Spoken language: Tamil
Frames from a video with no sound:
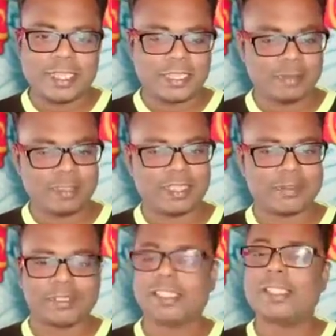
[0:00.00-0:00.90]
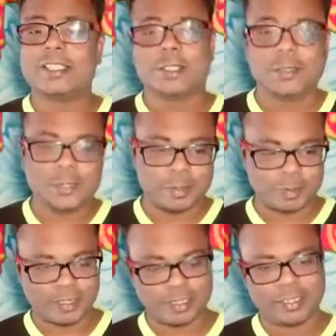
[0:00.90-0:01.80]
அந்த மெசேஜ் வந்து
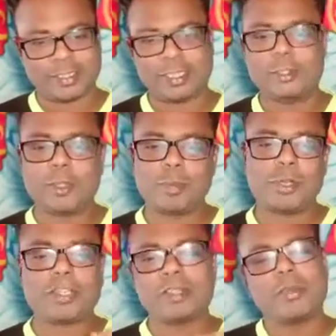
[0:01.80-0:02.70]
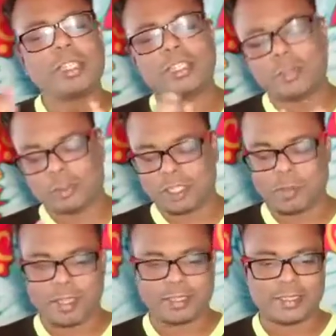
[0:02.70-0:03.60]
சந்தோஷப்பட்டேன் இன்னொரு பக்கம் எனக்கு மிகுந்த
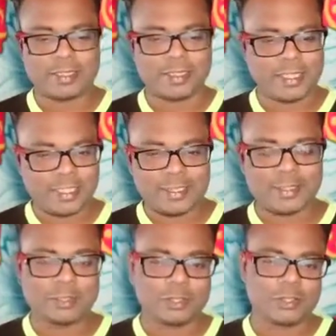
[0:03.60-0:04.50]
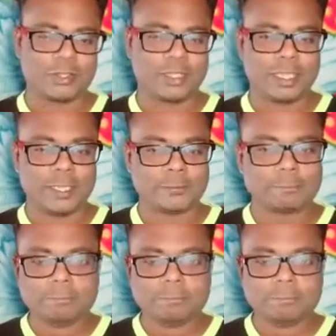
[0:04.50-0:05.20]
துக்கமாக இருந்துச்சு என்ன சந்தோஷம்னு சொன்னால்